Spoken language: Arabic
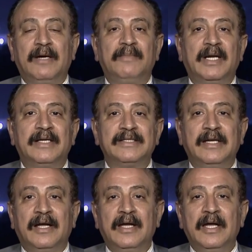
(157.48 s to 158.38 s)
من
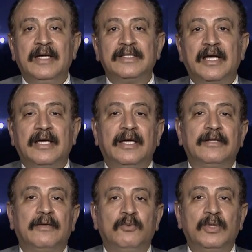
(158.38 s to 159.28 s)
الذين
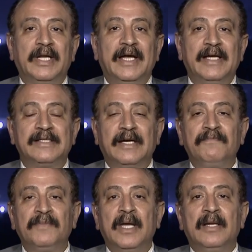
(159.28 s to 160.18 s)
سينضمون لهذا
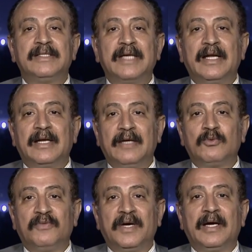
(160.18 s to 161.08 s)
لذلك لا
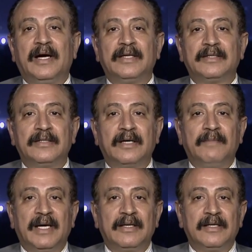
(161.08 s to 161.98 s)
تفاجأ حضرتك
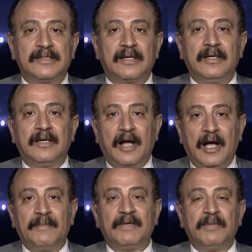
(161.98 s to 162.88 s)
بأن إسرائيل
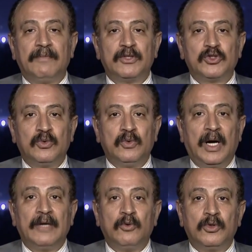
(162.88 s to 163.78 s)
رحبت
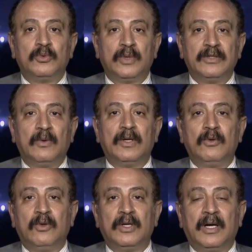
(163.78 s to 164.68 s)
بالمشروع الأردن الدول
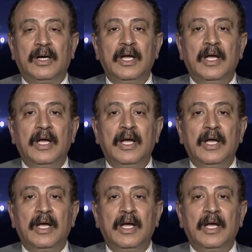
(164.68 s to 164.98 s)
الأخرى